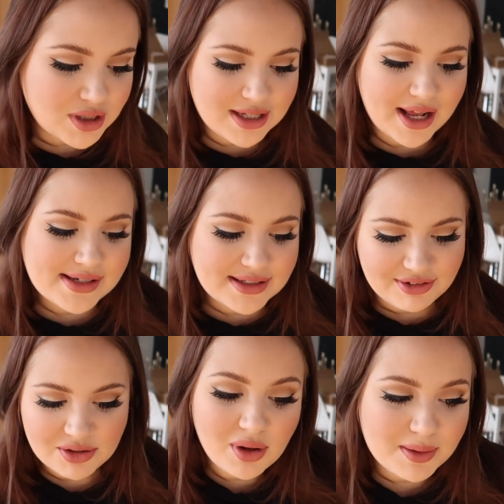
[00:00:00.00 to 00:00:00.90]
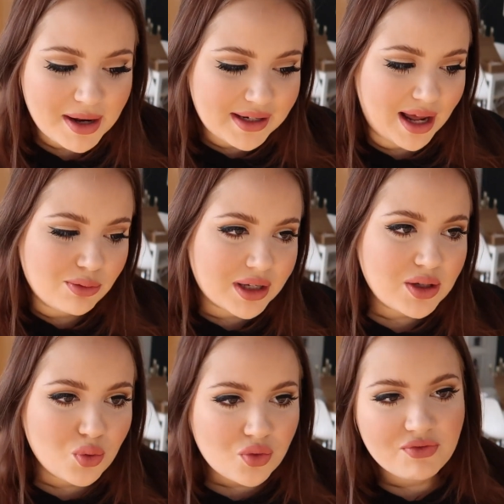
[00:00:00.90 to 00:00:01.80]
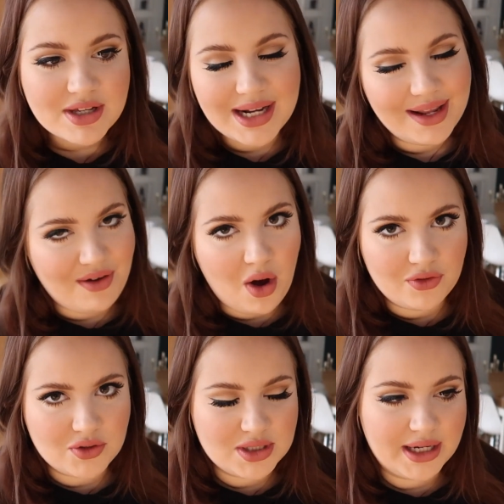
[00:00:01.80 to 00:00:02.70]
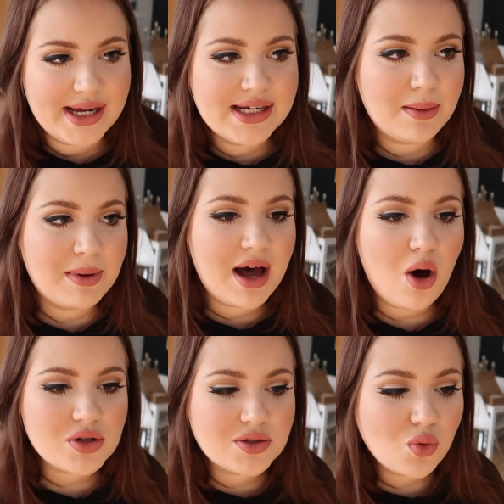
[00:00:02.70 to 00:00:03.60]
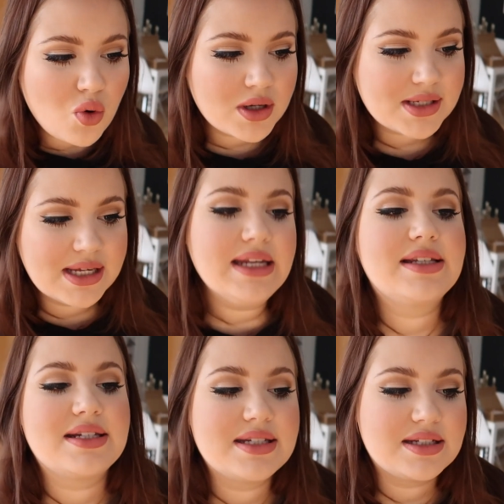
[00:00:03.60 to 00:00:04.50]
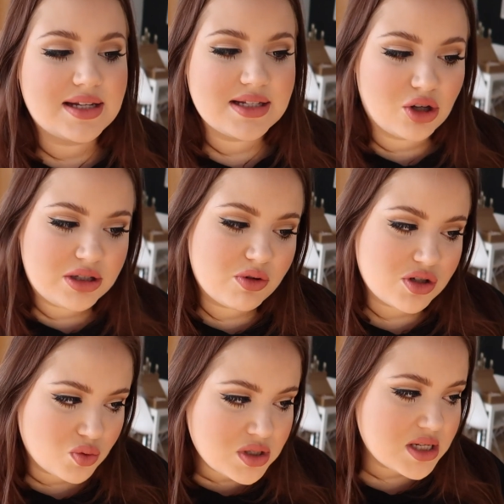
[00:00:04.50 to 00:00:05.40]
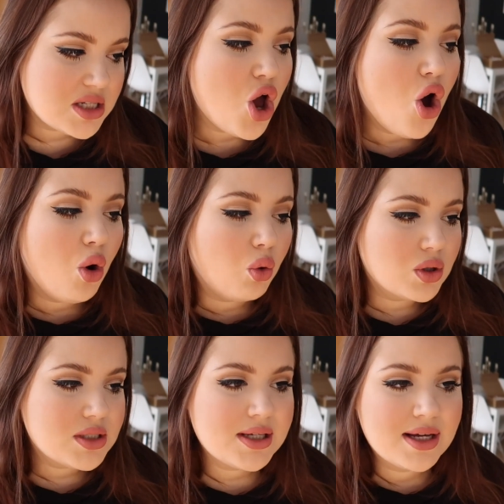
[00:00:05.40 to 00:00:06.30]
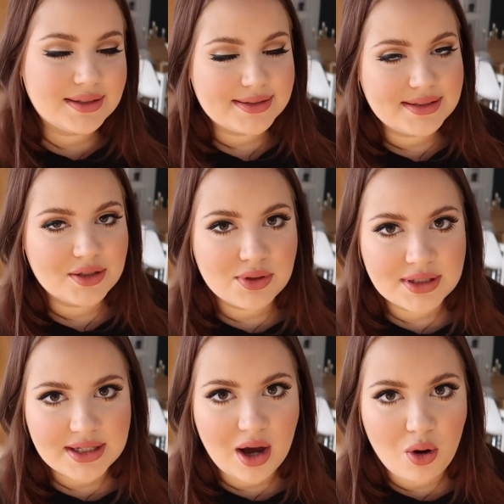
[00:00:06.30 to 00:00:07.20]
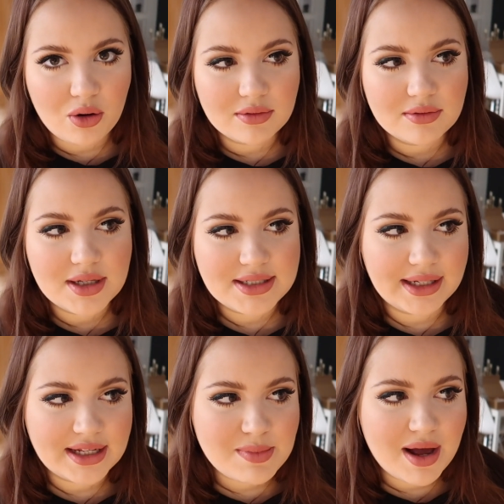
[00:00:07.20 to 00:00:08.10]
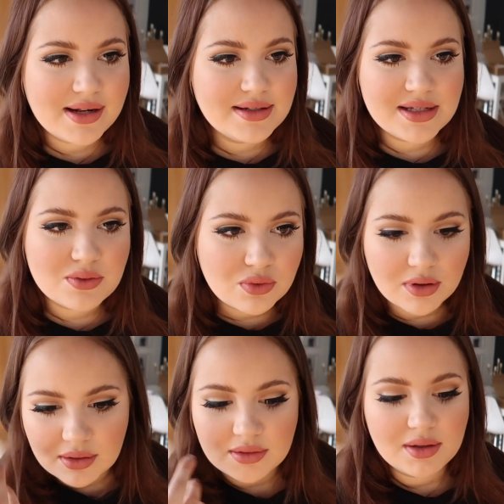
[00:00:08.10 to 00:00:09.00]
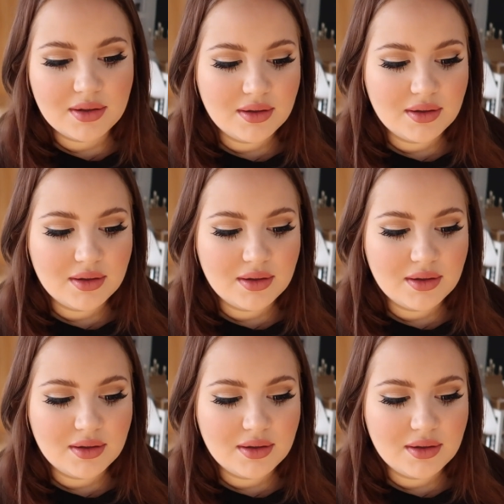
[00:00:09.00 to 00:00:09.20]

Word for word: das halt, ich versuche halt meine Kalorien irgendwie clever aufzuteilen, aber auch so gesehen, dass, ich, dass es trotzdem gesund ist und dass ich natürlich auch, ich sag jetzt mal, nicht nur